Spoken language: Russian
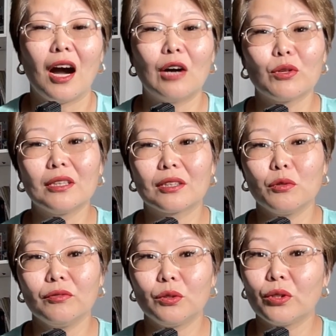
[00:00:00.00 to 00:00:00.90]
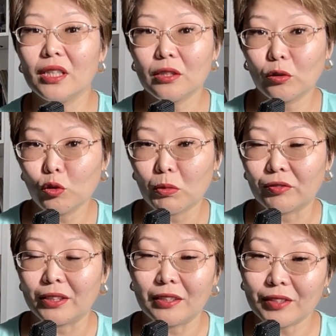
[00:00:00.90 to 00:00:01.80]
А у игроков других
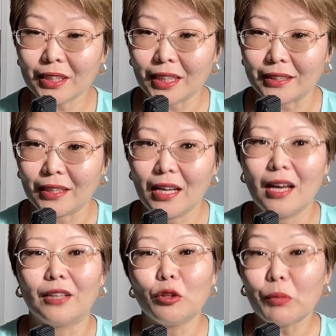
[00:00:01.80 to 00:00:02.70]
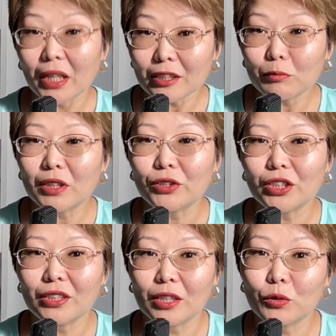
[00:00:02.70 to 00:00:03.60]
клубов этого нет, но при этом
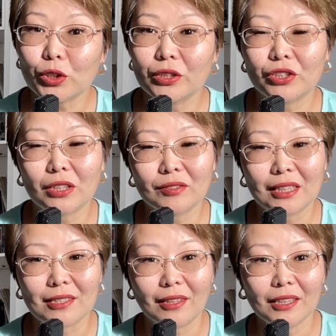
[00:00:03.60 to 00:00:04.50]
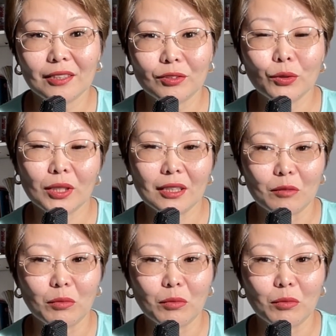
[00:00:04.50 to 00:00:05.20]
толщина кожно-жировых складок в других